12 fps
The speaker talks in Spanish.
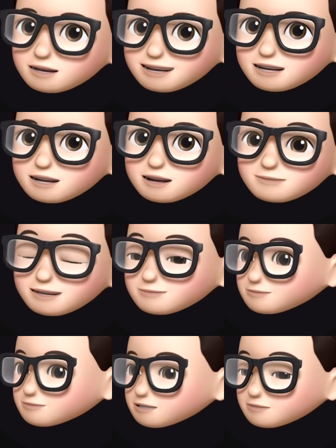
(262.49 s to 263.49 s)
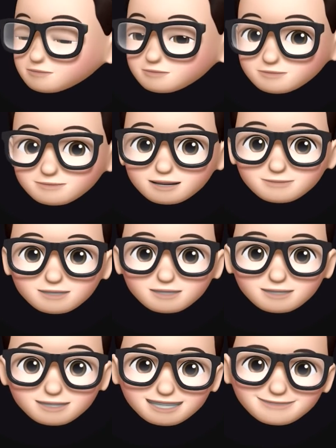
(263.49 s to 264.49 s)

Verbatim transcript: Eh, y bueno, eso es todo por el video de hoy.